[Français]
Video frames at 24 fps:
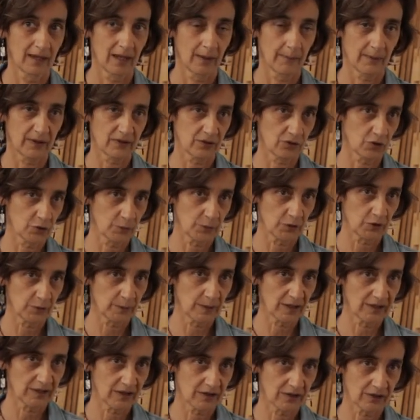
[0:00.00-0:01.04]
Parce que je ne pense pas
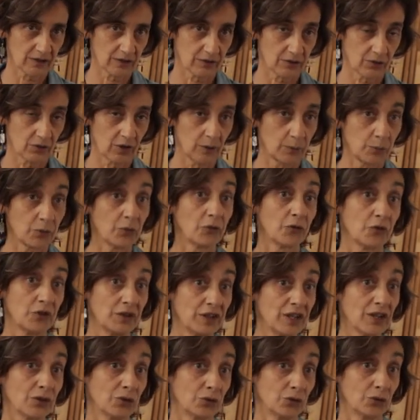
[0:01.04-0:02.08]
que ça aurait pu
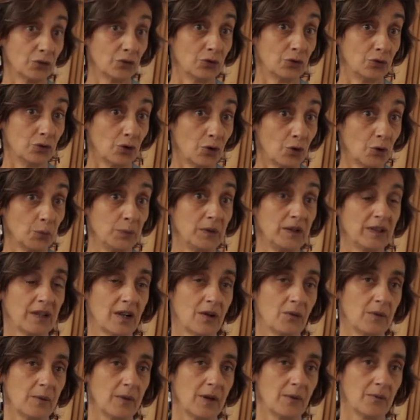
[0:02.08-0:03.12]
venir de l'hôpital
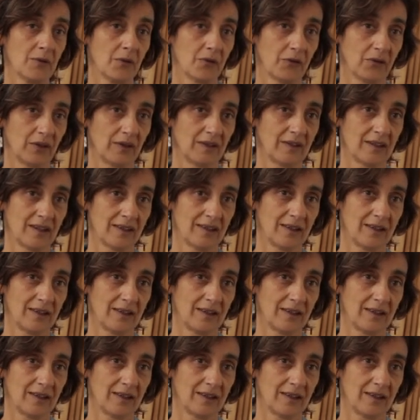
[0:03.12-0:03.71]
lui-même, en fait, cette